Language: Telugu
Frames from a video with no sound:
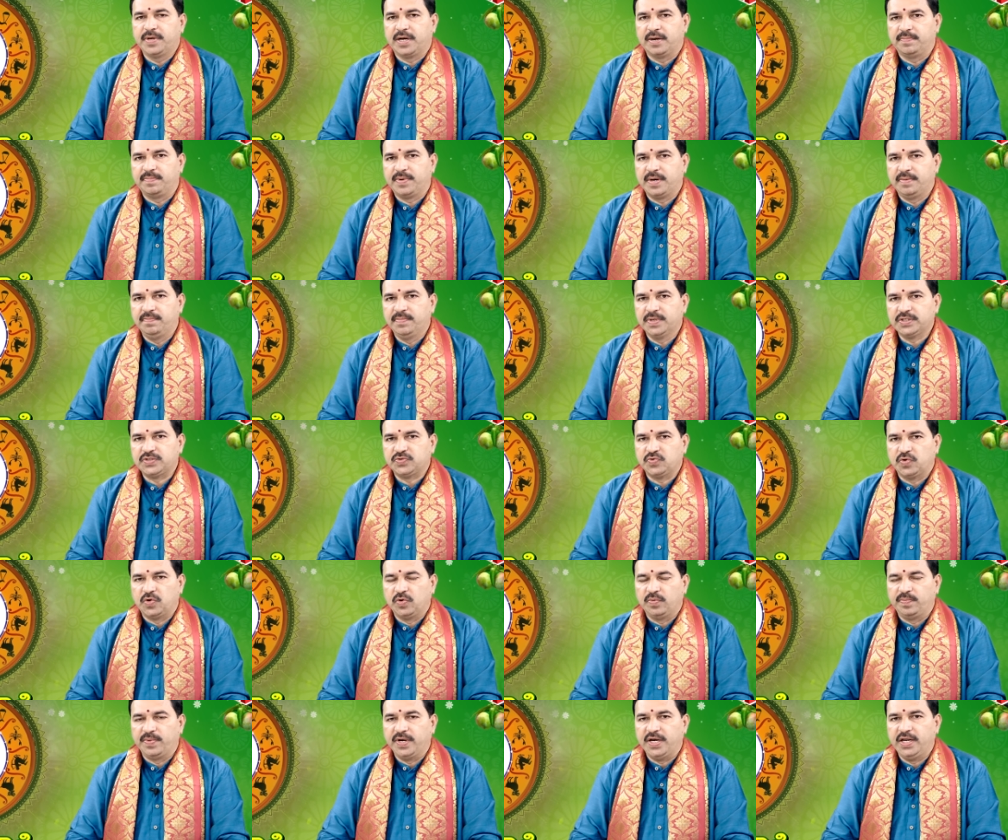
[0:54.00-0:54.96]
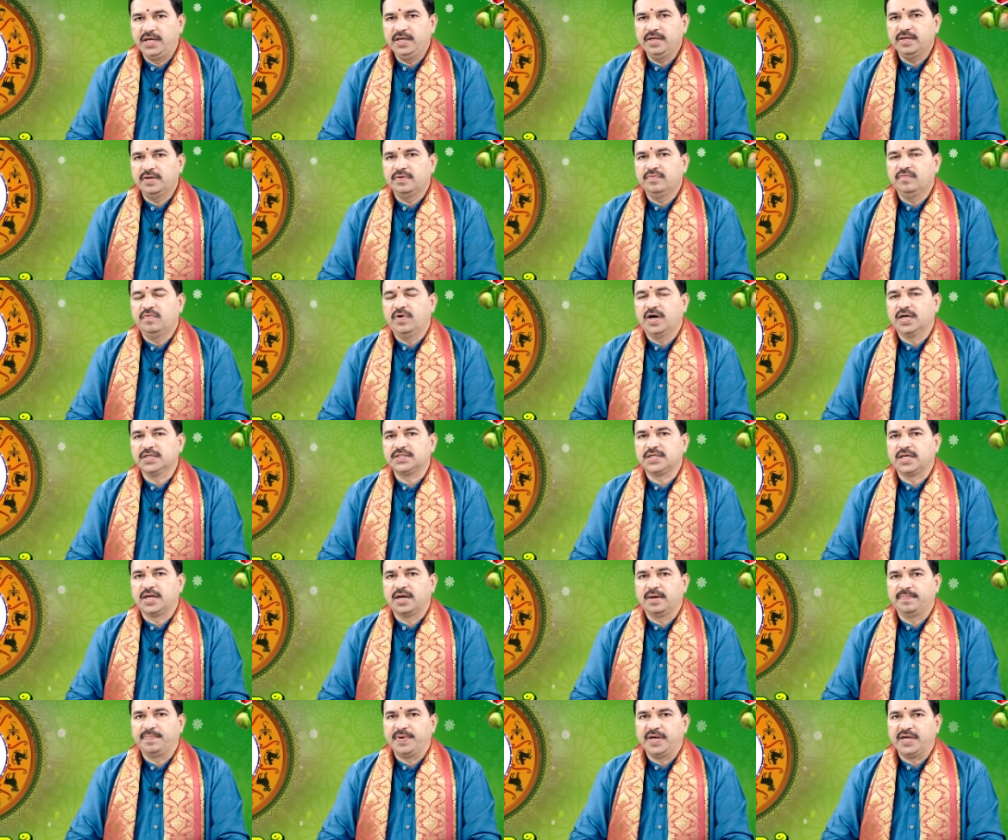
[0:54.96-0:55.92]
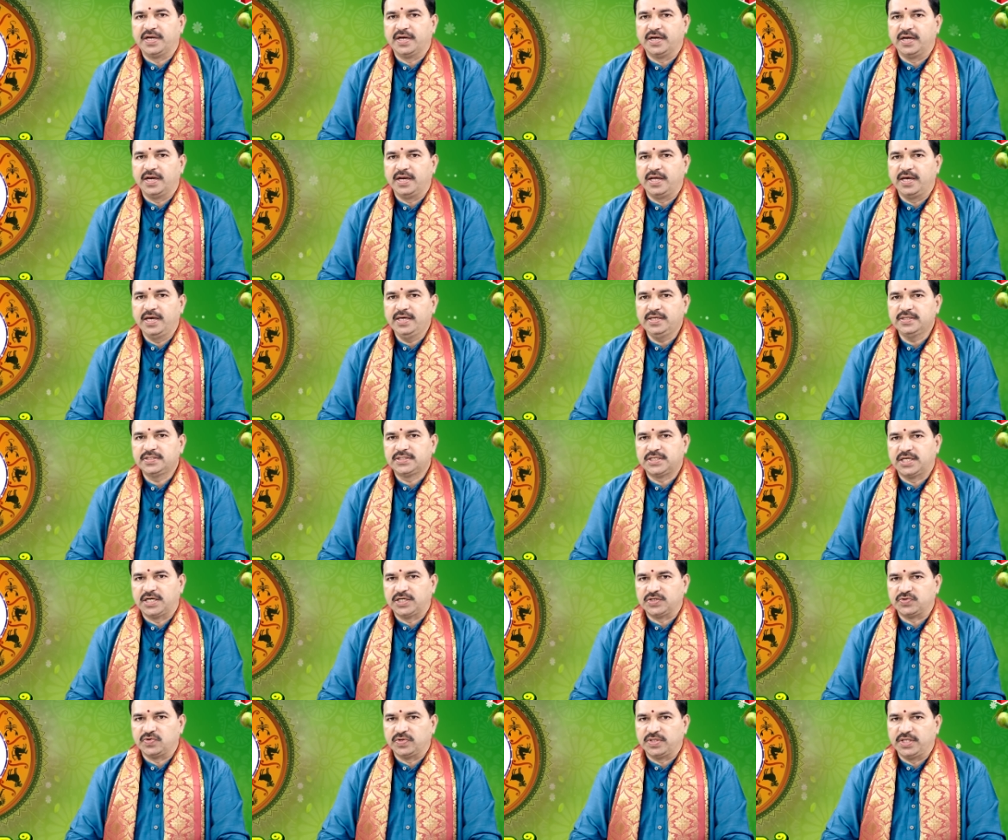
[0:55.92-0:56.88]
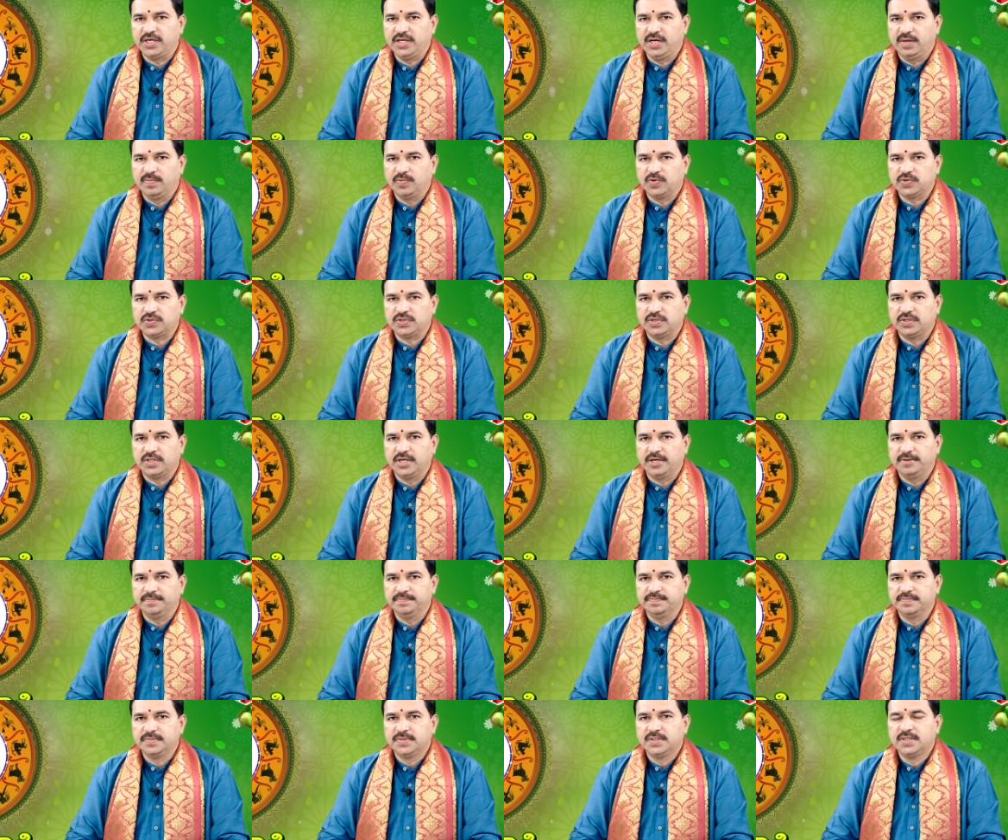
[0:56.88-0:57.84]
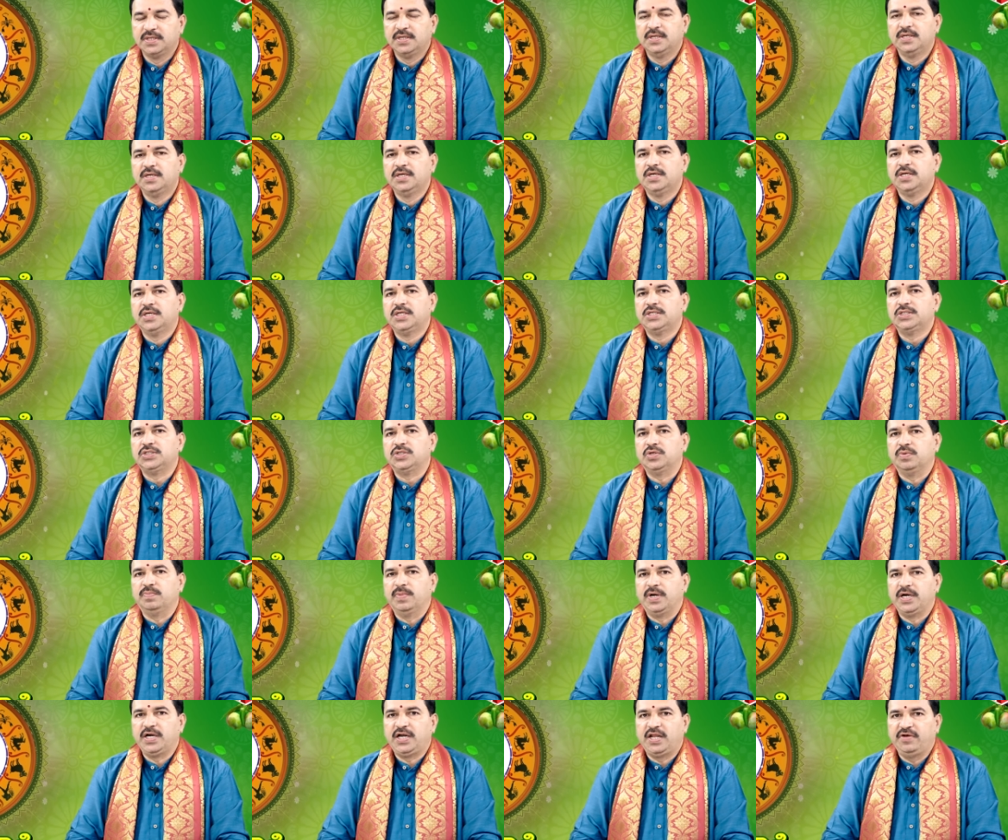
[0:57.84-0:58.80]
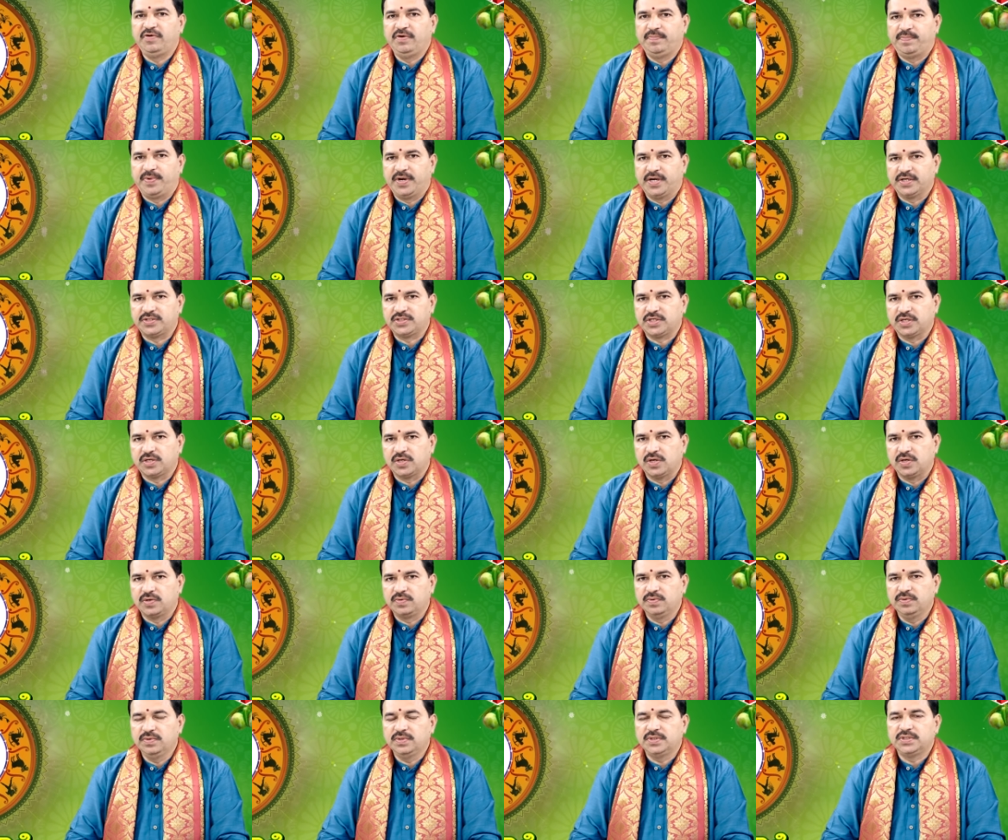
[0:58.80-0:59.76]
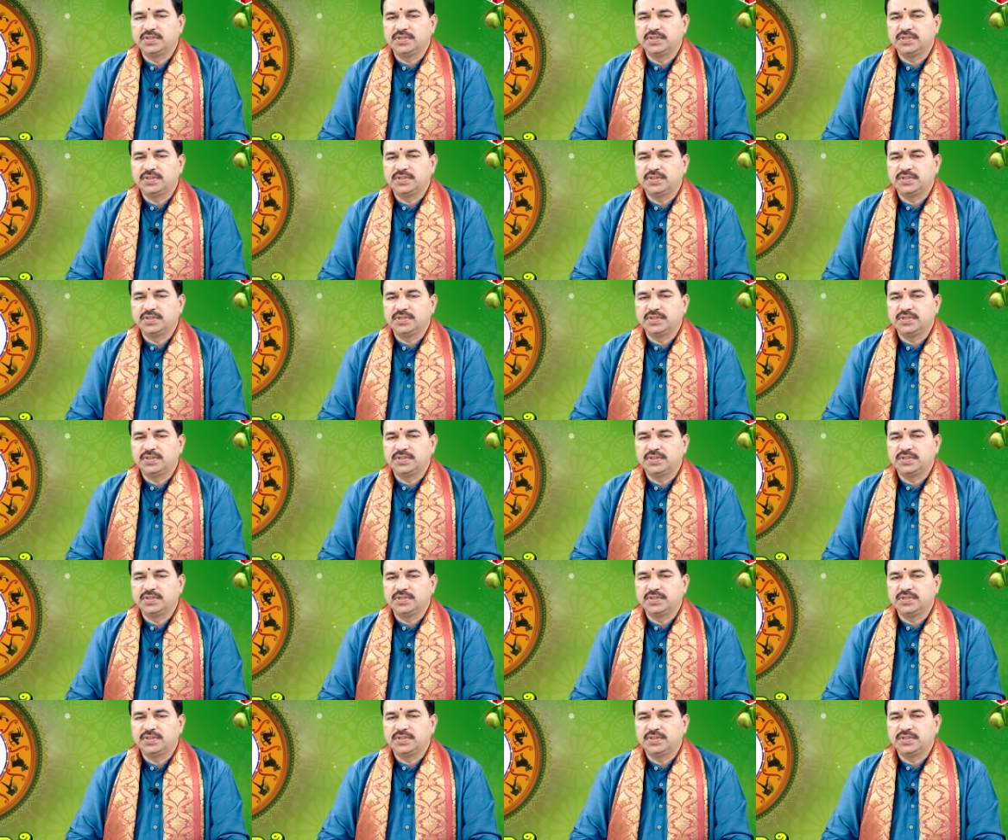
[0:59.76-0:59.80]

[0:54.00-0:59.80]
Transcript: పరబ్రహ్మస్వరూపిణి వాసరాపీఠ నిలయ సరస్వతి నమోస్తుతే సుమన్ టీవీ ప్రేక్షకులకు